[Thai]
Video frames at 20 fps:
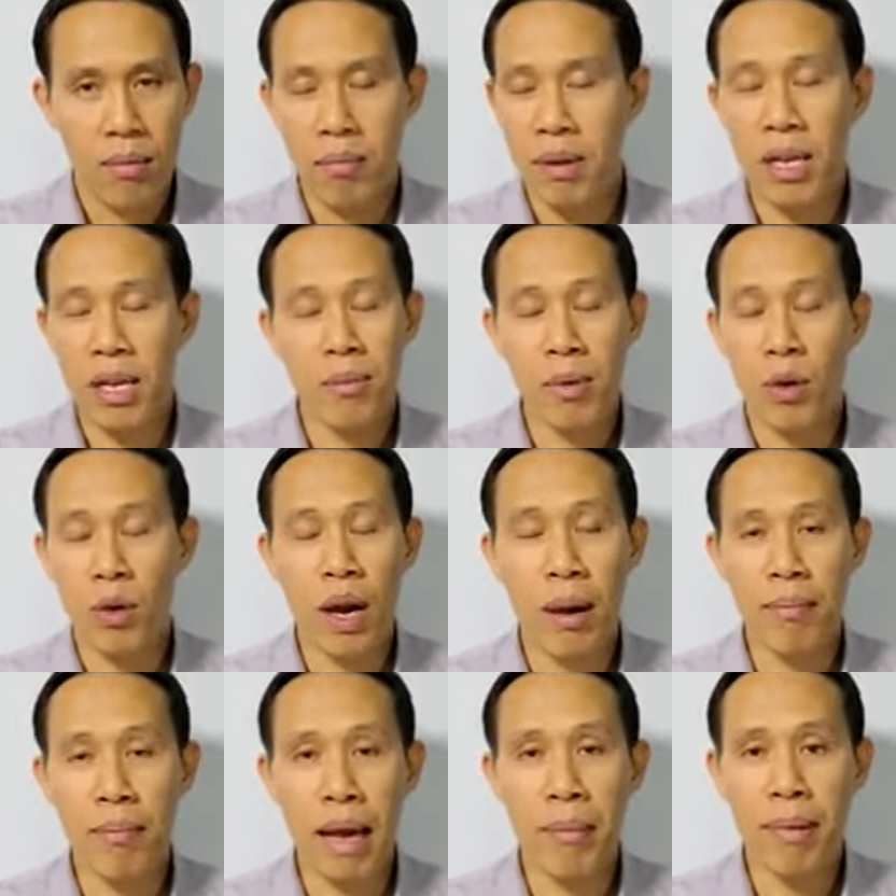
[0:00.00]
ไม่ได้มีค
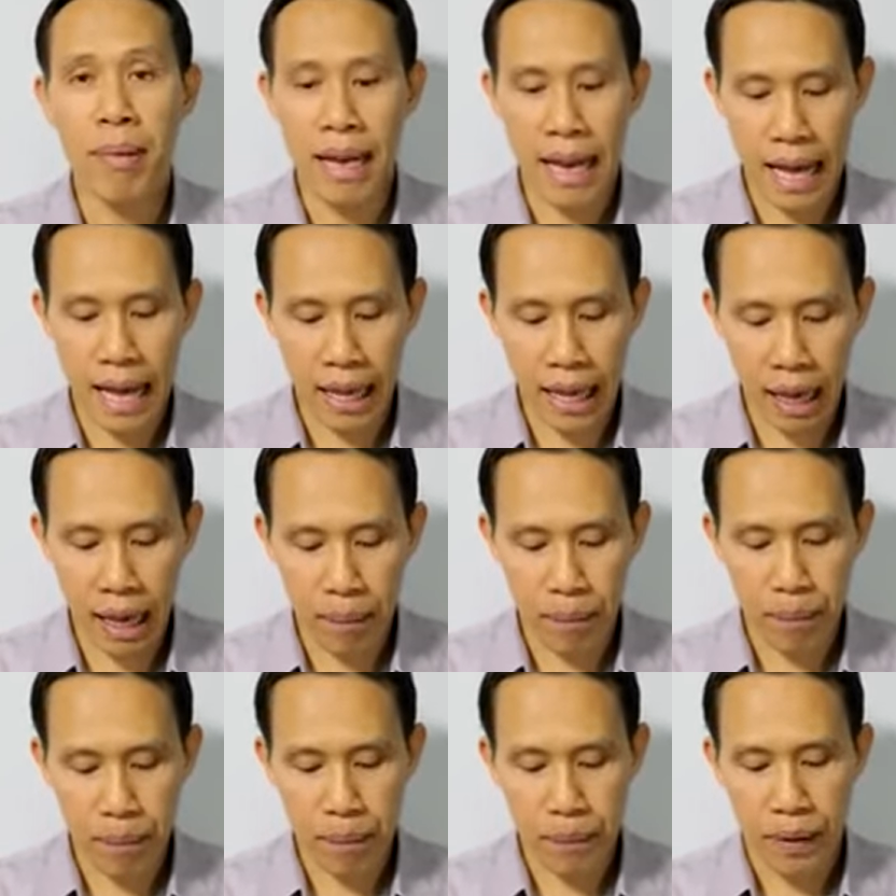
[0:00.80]
วามลับอะไรครั
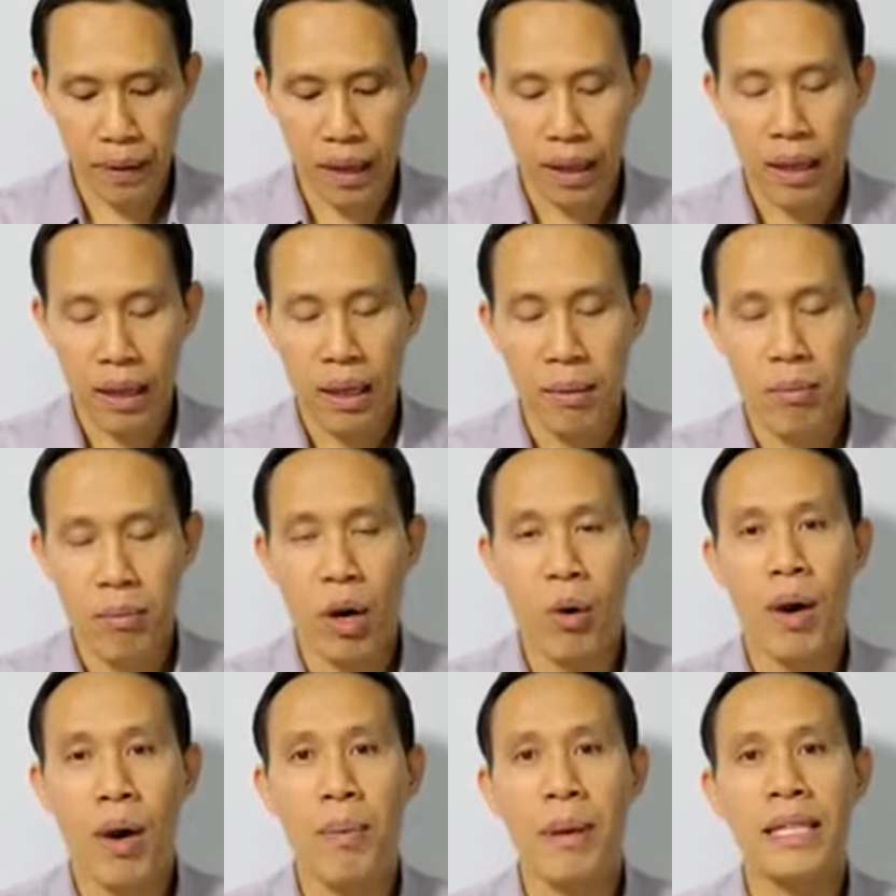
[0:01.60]
บ เพ
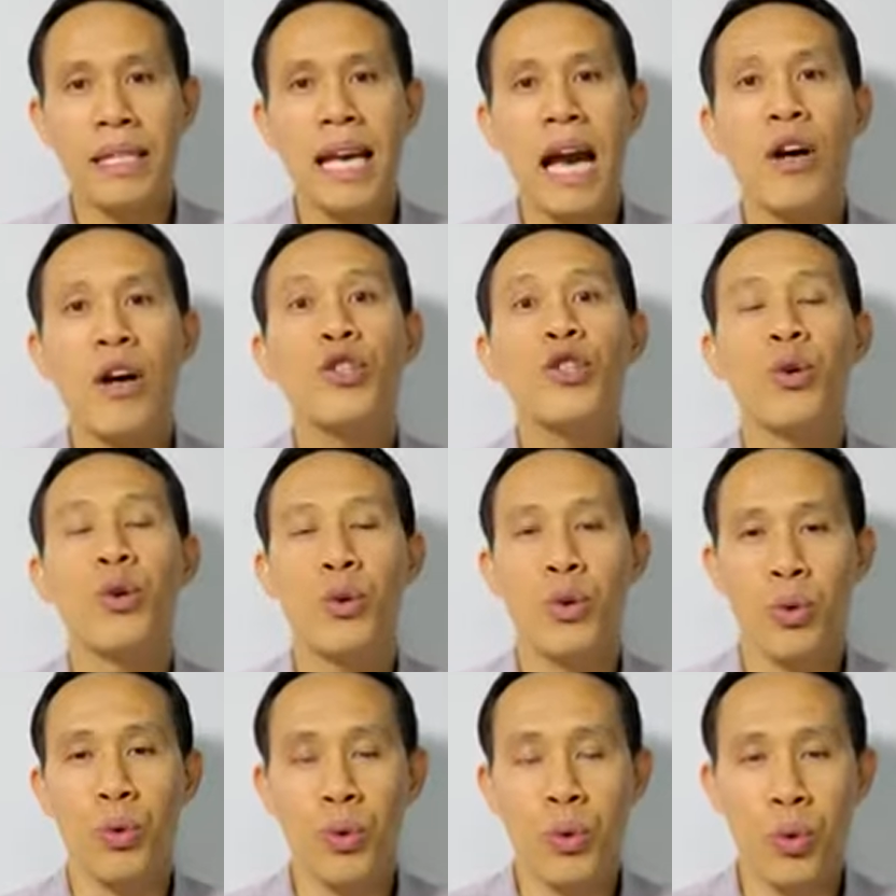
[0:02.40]
ราะว่าพระเจ้าทรง
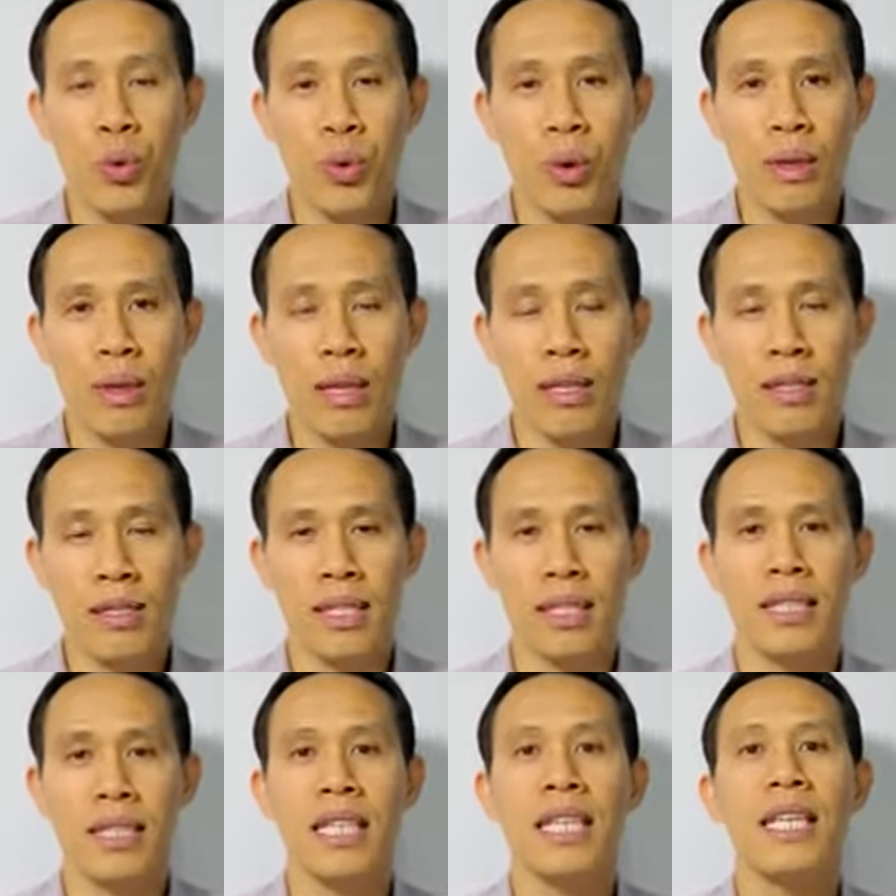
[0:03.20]
รู้ใน
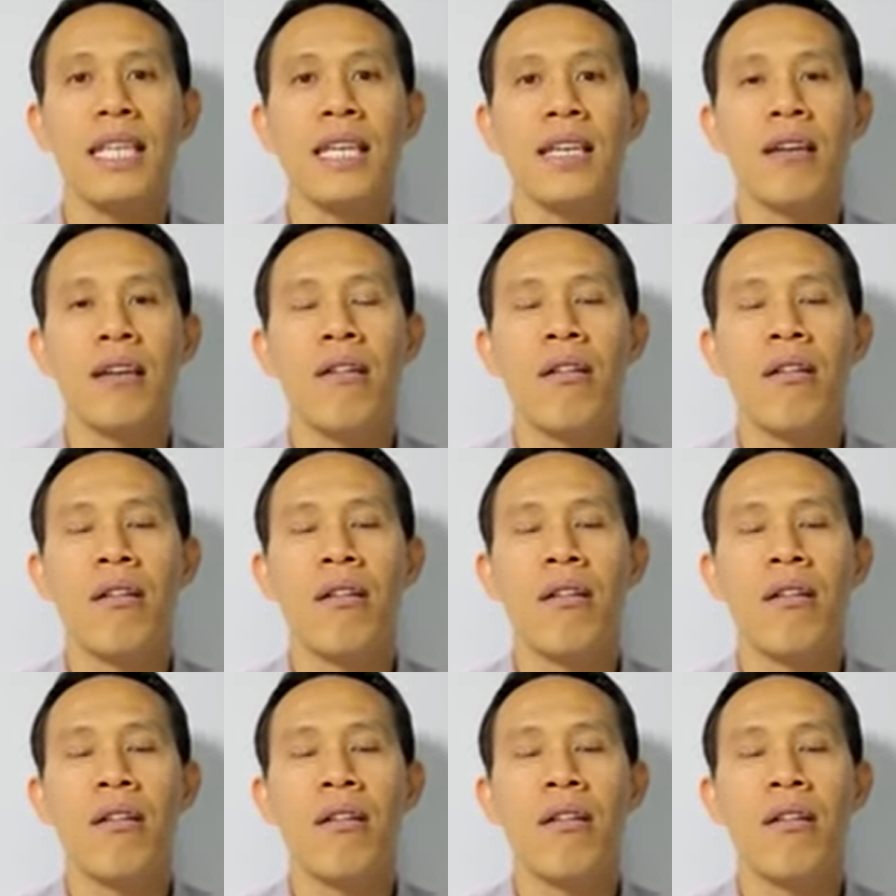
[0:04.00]
สิ่งที่